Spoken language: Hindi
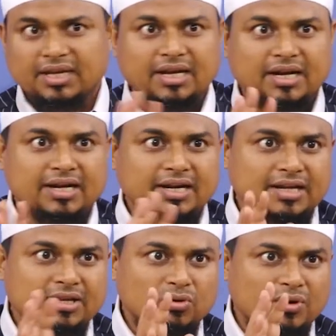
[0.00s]
एक घंटे
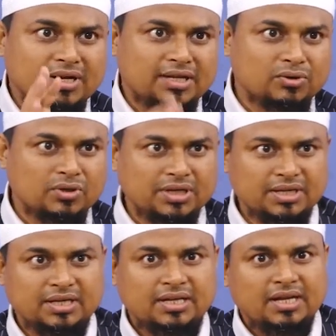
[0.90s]
की दुआ नहीं हुई
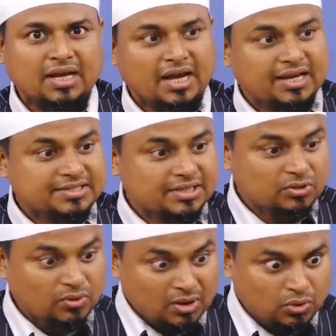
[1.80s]
ऐसी
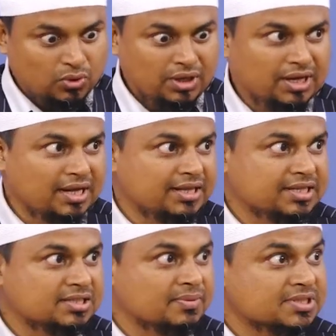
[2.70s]
दुआ हुई नहीं
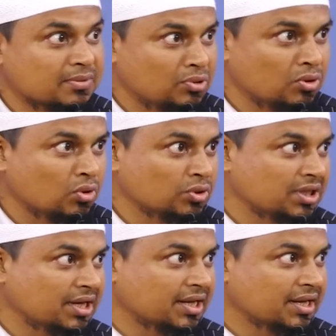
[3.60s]
जिसमें सब लोग
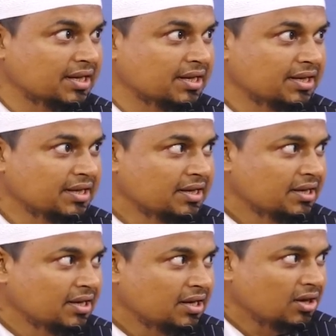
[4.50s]
रोते रहें
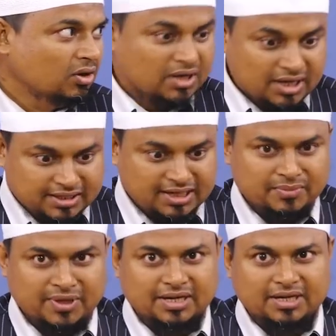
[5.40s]
और कितने
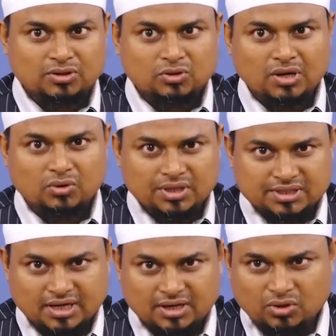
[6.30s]
मिनट की दुआ हुई
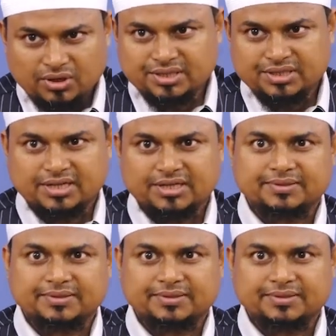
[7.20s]
ज़रा गौर कीजिएगा